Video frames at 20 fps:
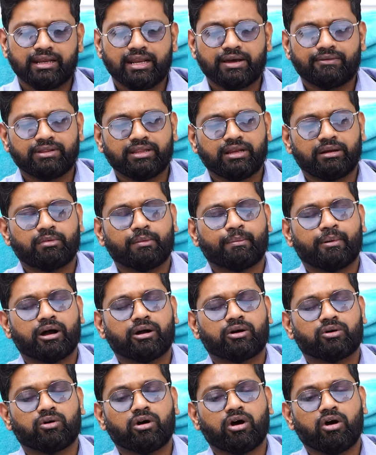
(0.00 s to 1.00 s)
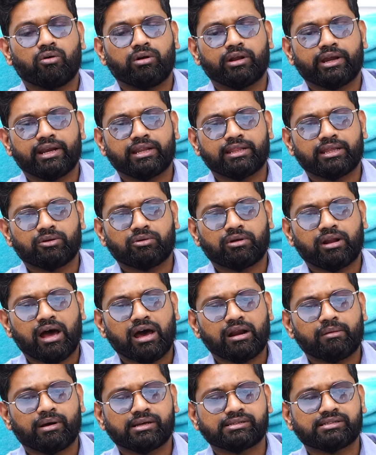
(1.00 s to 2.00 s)
இதில் வந்து நம்ம பார்க்குறோம் அவங்களுக்கு கிட்டத்தட்ட ஒரு
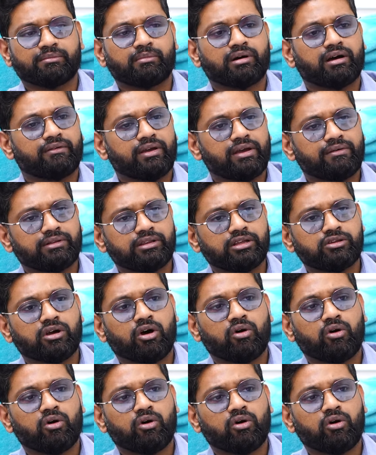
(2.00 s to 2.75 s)
ஆறு மாதமாகவே வந்து